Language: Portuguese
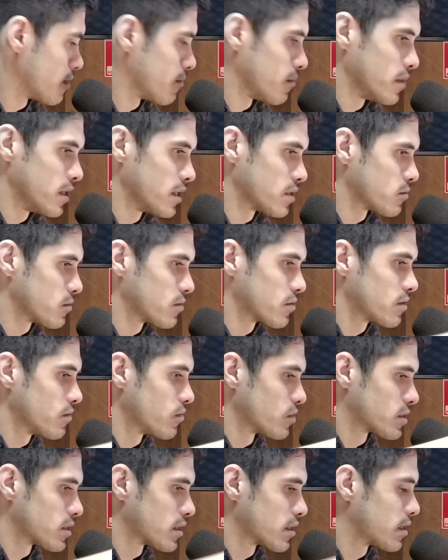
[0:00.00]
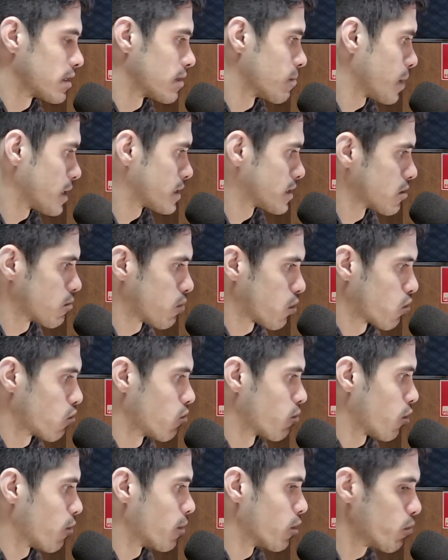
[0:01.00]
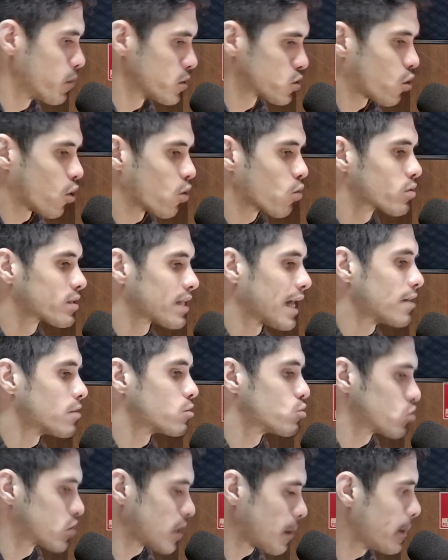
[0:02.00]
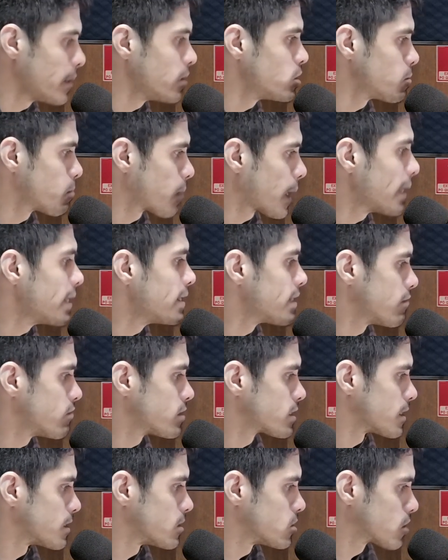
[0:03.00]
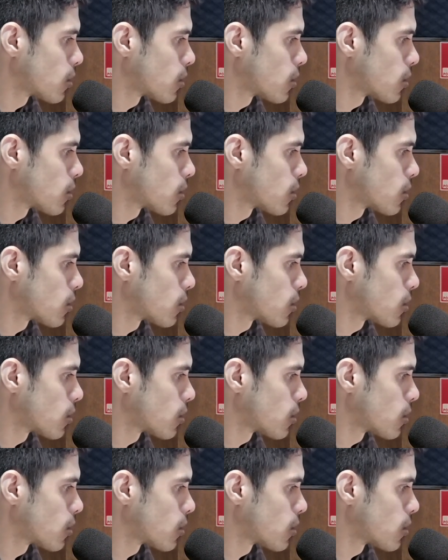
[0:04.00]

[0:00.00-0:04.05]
Mesmo que você esteja passando por algum problema, o psicólogo está justamente para aí, né, Vicente?